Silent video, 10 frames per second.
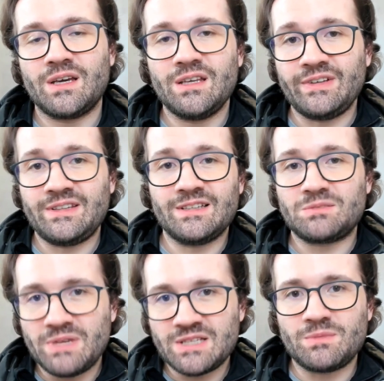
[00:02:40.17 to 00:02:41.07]
e vai ter as
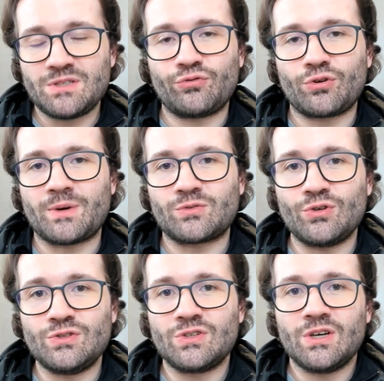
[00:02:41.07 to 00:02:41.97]
mesmas
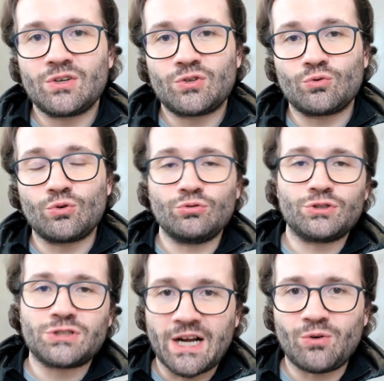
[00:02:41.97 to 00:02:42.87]
informações que o Google
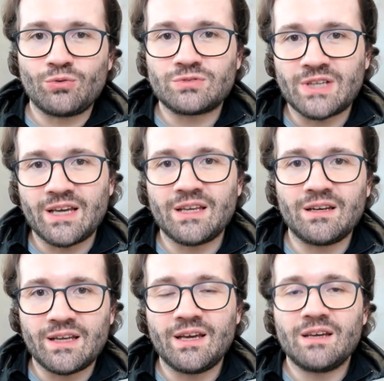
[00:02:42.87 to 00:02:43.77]
já consegue
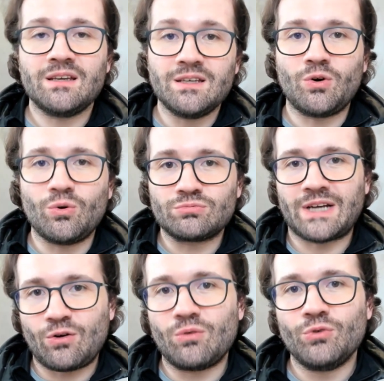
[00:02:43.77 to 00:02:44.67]
ler e
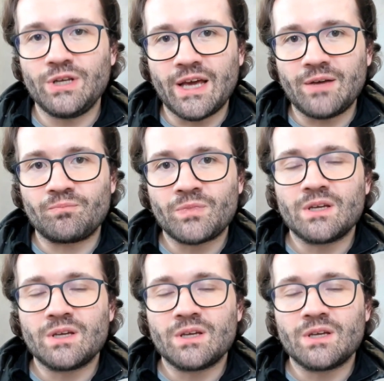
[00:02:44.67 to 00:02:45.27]
encontrar como ninguém.